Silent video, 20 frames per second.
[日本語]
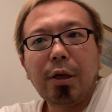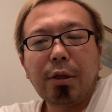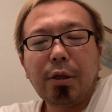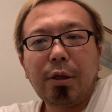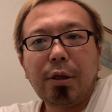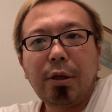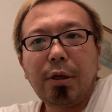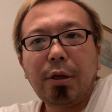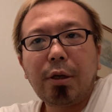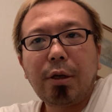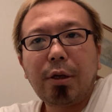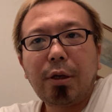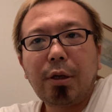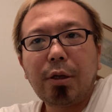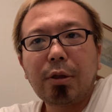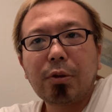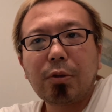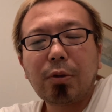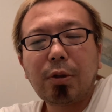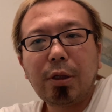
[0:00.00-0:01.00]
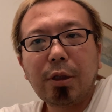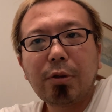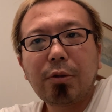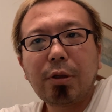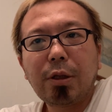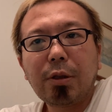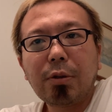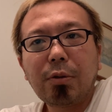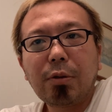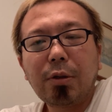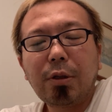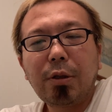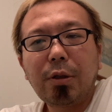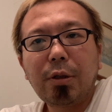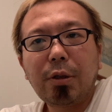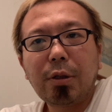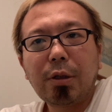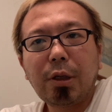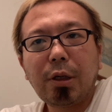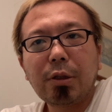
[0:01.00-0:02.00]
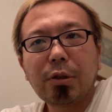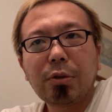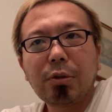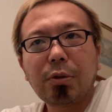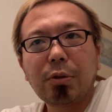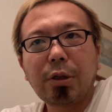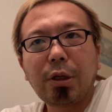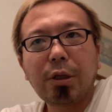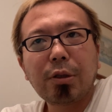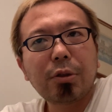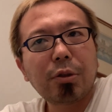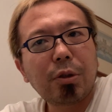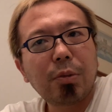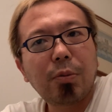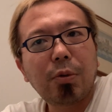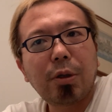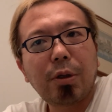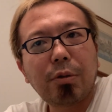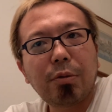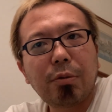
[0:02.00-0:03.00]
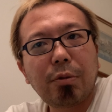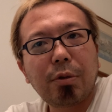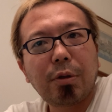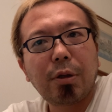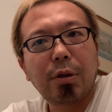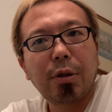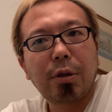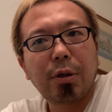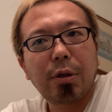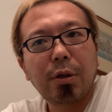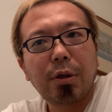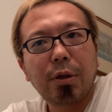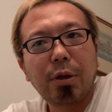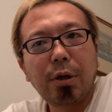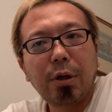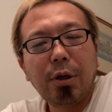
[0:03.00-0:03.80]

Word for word: でそれでクライアントに価値を感じてもらうってい